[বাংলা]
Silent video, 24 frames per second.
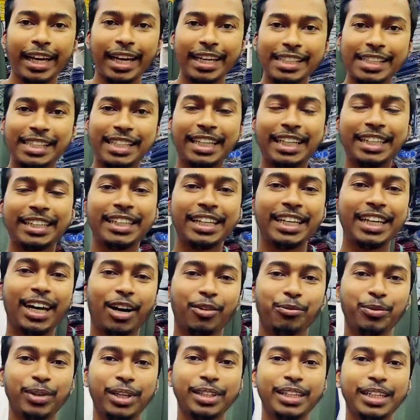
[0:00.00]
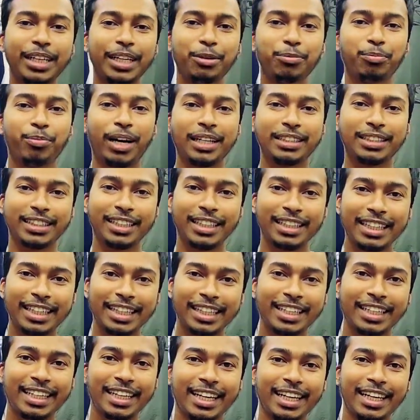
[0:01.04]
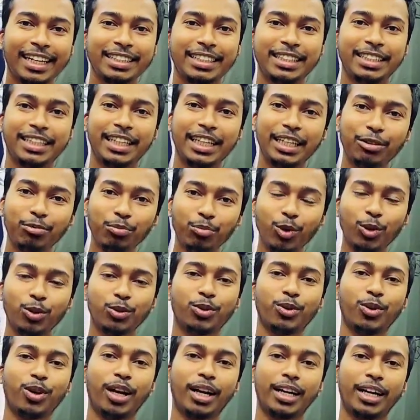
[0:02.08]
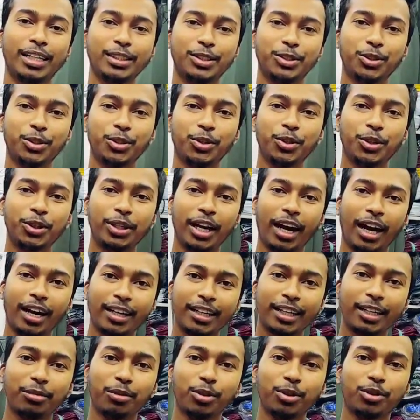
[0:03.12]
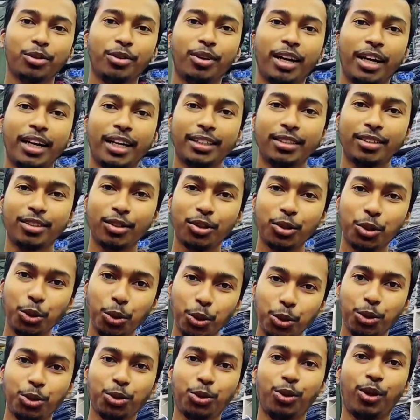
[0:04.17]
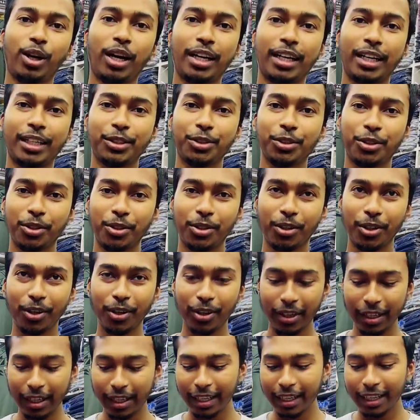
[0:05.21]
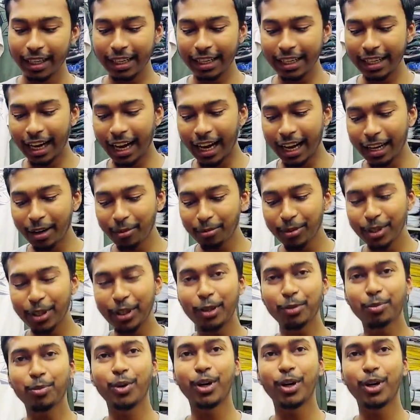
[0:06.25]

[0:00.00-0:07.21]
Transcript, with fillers: এই শীতে আপনাদের বাচ্চাদেরকে মুক্ত রাখার জন্য ঠান্ডা মুক্ত রাখার জন্য সুস্থ রাখার জন্য এই আরামদায়ক